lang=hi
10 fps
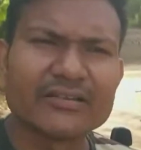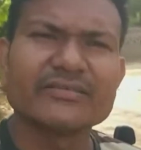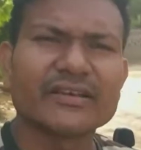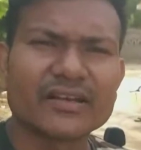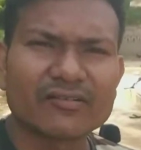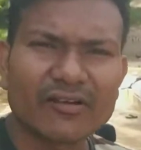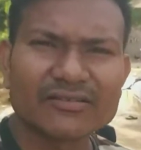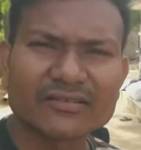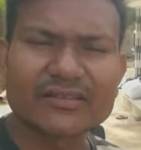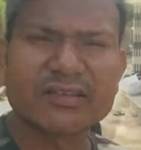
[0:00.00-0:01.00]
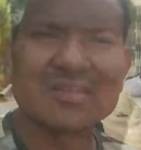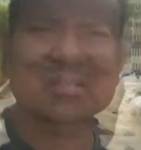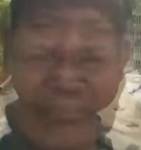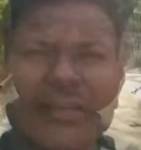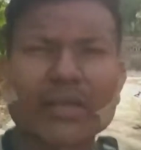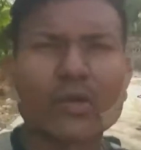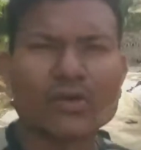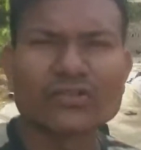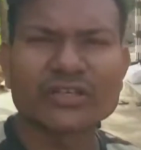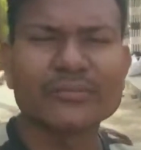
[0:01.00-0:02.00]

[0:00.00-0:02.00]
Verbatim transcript: चेक करवा सकते हैं अगर कॉस्ट की